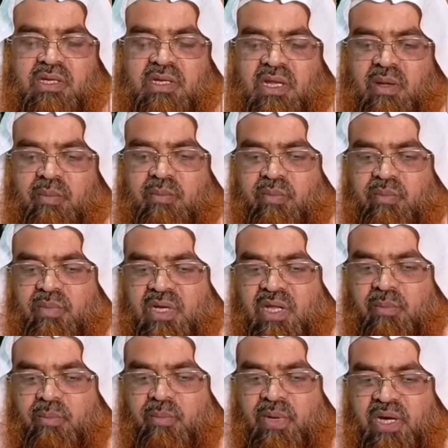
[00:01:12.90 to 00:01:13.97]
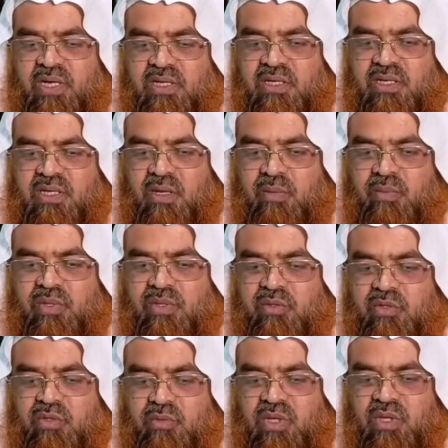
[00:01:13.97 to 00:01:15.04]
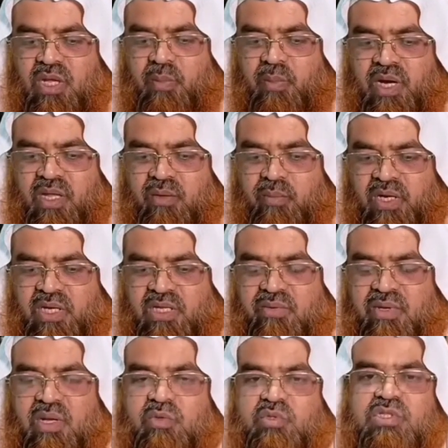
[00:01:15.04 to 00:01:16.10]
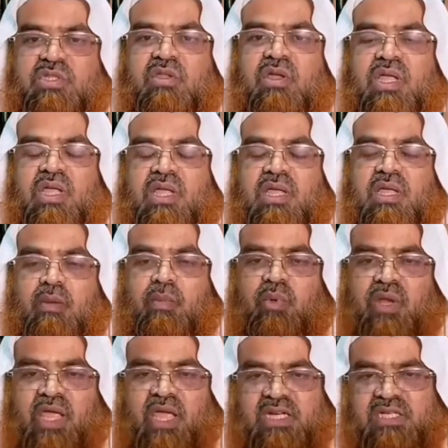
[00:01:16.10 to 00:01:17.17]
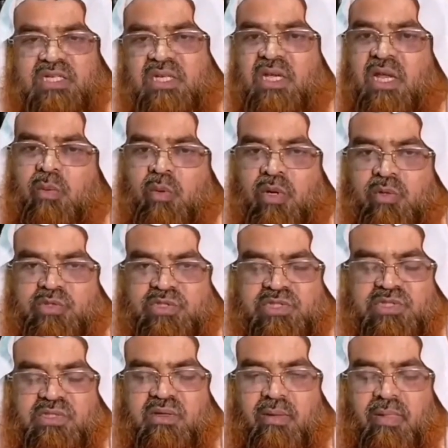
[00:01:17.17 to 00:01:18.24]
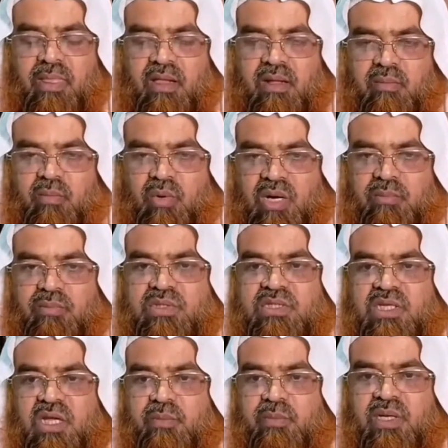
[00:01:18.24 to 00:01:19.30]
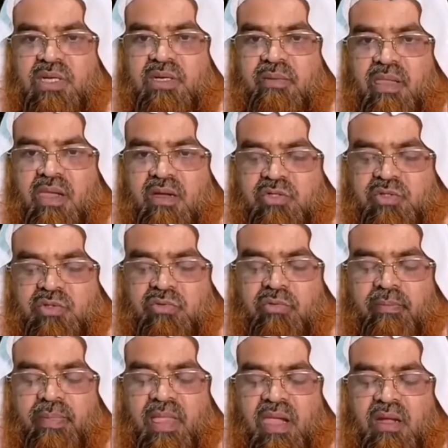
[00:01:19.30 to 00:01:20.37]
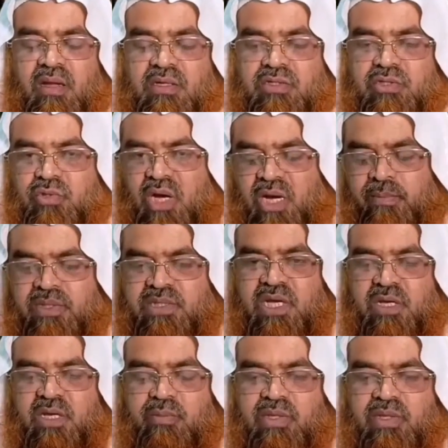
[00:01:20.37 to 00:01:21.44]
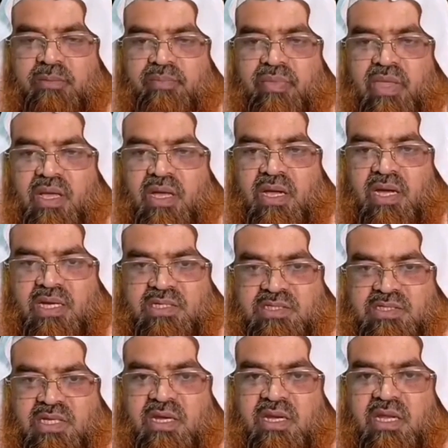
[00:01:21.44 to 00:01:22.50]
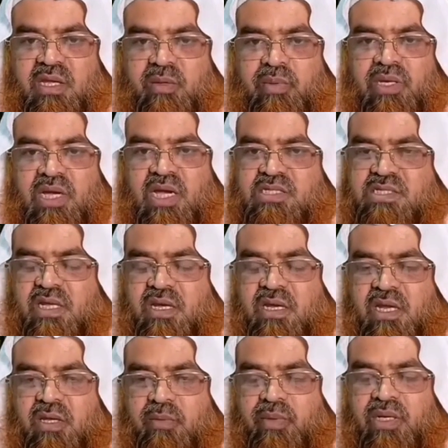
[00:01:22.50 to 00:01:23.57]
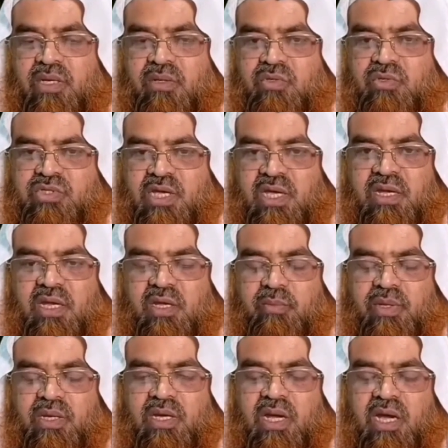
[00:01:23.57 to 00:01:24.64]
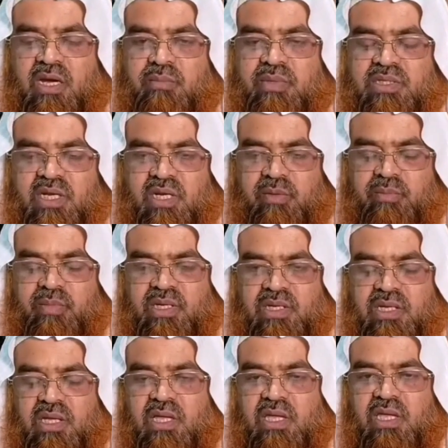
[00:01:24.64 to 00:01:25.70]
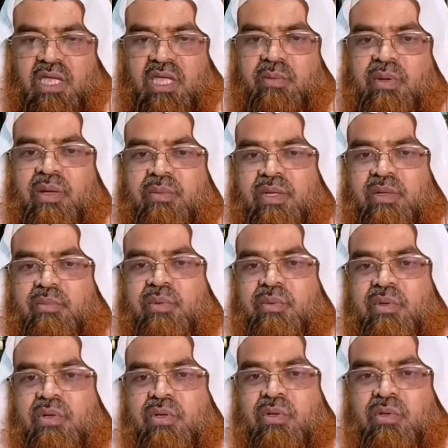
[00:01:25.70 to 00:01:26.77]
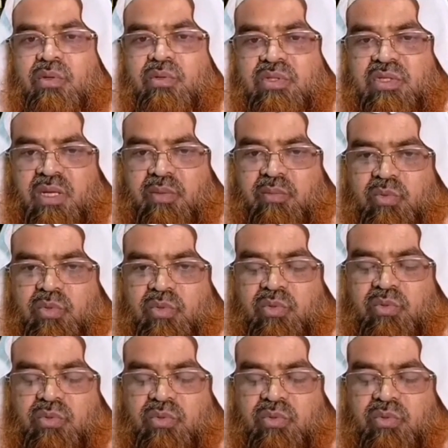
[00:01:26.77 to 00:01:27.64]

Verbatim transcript: নাম নাম বাড়ি নামের ইয়া বাড়াই বাড়িয়ে ফেলা উচিত নয় বরং একটি নাম হওয়া উচিত মোহাম্মদ রাখবেন শুধু শুধু আহমদ রাখবেন হাসান রাখবেন হাসান রাখবেন হোসাইন রাখবেন আহমদ রাখবেন এভাবে বিভিন্ন নামগুলো